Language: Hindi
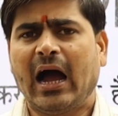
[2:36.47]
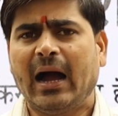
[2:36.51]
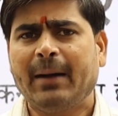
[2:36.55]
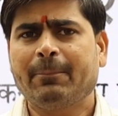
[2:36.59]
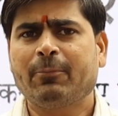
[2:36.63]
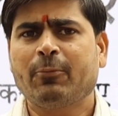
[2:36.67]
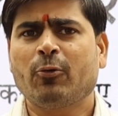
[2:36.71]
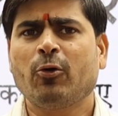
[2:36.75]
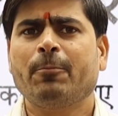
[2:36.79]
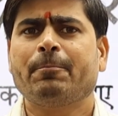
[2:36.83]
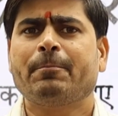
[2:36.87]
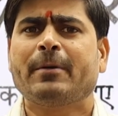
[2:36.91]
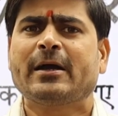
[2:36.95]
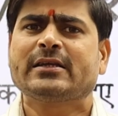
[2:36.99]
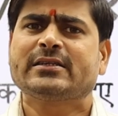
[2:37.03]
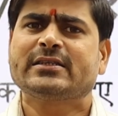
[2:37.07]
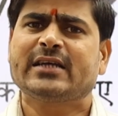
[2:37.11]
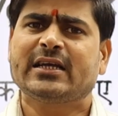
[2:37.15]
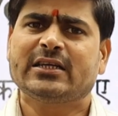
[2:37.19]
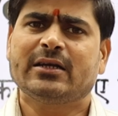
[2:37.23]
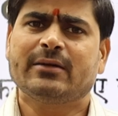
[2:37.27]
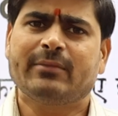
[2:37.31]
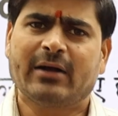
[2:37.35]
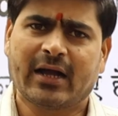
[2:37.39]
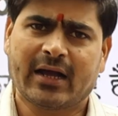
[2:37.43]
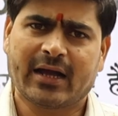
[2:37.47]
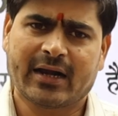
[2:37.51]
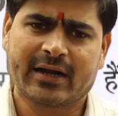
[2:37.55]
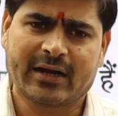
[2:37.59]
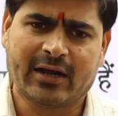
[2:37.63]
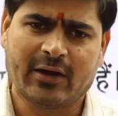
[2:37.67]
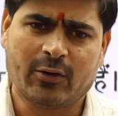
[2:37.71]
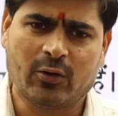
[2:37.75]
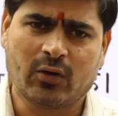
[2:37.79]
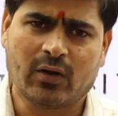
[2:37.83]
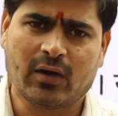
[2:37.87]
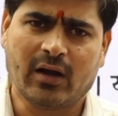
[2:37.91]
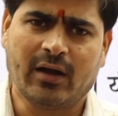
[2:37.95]
आपको पैसा जमा
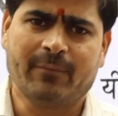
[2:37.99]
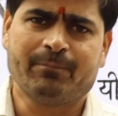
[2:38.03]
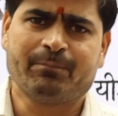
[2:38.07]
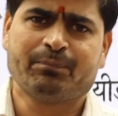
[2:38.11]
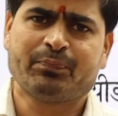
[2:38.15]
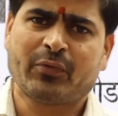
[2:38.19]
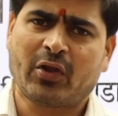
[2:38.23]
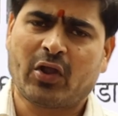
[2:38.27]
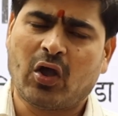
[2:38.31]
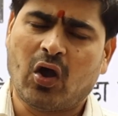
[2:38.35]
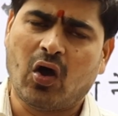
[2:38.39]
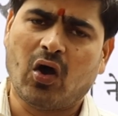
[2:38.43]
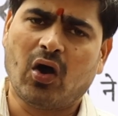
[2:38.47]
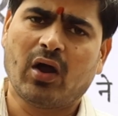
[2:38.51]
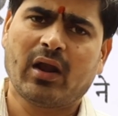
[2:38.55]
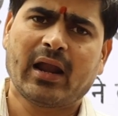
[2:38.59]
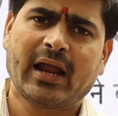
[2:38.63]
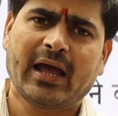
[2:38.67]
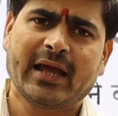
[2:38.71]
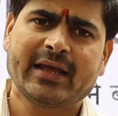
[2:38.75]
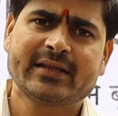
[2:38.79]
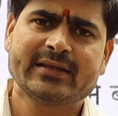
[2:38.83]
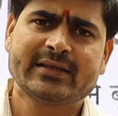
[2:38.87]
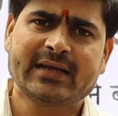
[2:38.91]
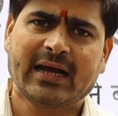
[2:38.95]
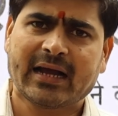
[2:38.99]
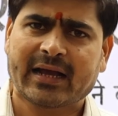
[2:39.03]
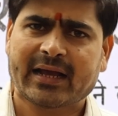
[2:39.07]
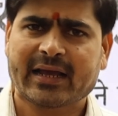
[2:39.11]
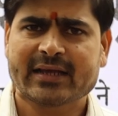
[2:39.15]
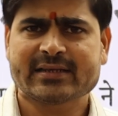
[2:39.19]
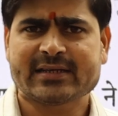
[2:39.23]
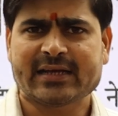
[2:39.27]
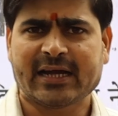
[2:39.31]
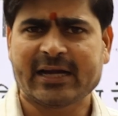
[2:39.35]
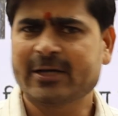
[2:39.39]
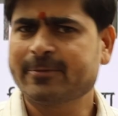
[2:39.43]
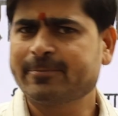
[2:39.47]
करना होगा ऑनलाइन
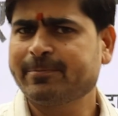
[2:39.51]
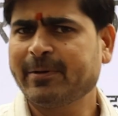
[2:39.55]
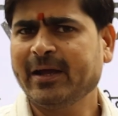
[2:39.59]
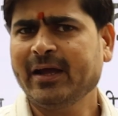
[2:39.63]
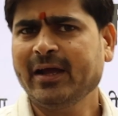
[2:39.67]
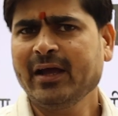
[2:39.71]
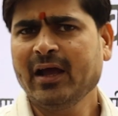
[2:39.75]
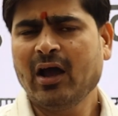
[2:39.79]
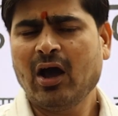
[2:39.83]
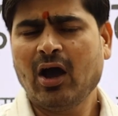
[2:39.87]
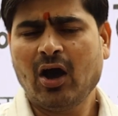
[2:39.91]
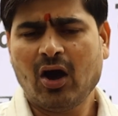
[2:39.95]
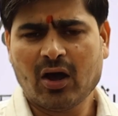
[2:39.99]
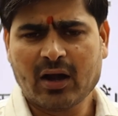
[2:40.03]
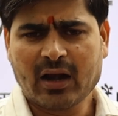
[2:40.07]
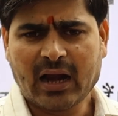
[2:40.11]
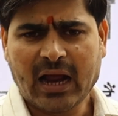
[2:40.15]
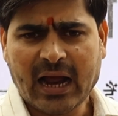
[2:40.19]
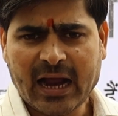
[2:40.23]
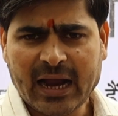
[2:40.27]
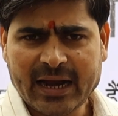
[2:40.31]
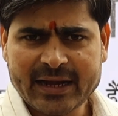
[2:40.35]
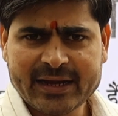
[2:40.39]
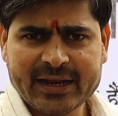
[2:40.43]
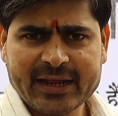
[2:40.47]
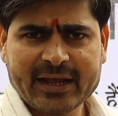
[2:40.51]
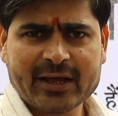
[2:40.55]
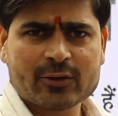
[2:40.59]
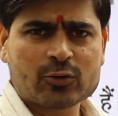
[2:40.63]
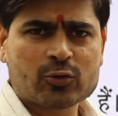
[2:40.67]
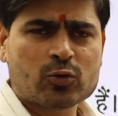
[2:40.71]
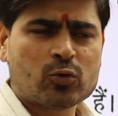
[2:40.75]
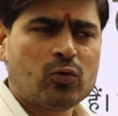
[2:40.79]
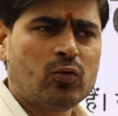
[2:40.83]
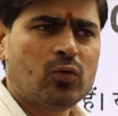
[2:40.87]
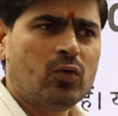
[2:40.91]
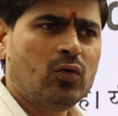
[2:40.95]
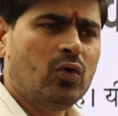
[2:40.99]
जाके साइट पे और आईडी के
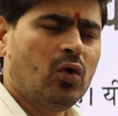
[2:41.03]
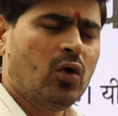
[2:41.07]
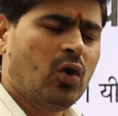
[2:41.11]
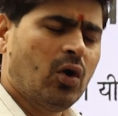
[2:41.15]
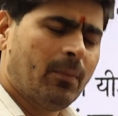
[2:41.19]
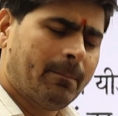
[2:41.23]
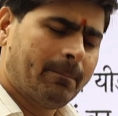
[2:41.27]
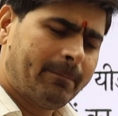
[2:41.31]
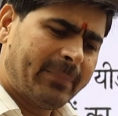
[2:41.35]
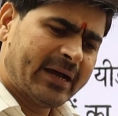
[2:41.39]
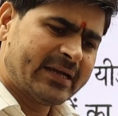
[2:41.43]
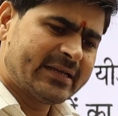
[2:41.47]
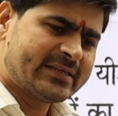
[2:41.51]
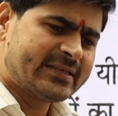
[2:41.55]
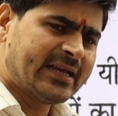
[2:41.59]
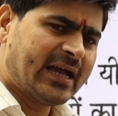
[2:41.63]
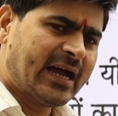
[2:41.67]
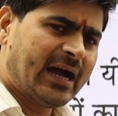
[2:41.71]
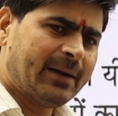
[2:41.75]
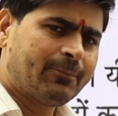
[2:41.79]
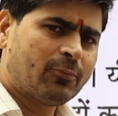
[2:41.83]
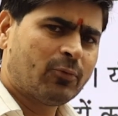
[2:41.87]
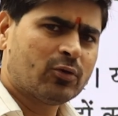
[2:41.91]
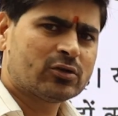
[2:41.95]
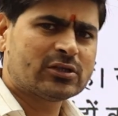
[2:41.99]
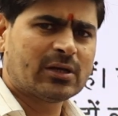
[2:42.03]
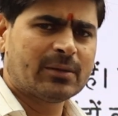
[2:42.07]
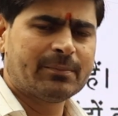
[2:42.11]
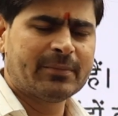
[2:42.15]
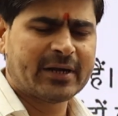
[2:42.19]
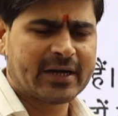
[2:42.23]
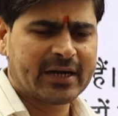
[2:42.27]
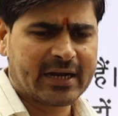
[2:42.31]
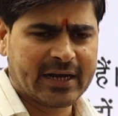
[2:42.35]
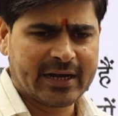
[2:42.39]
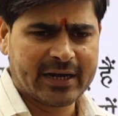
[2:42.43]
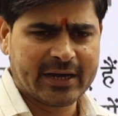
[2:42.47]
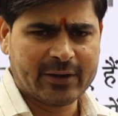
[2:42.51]
थ्रू पैसे आपको
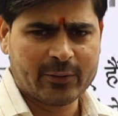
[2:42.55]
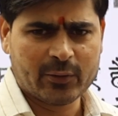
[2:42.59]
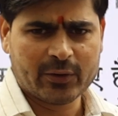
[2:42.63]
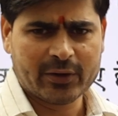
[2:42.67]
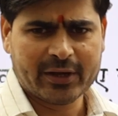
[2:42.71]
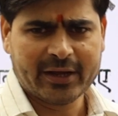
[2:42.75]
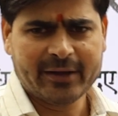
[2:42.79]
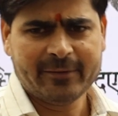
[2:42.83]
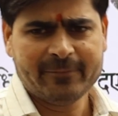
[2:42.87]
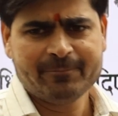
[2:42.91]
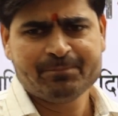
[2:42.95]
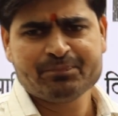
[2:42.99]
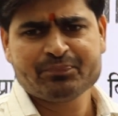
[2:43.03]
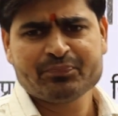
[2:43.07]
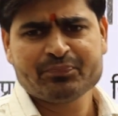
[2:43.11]
सबमिट करने होंगे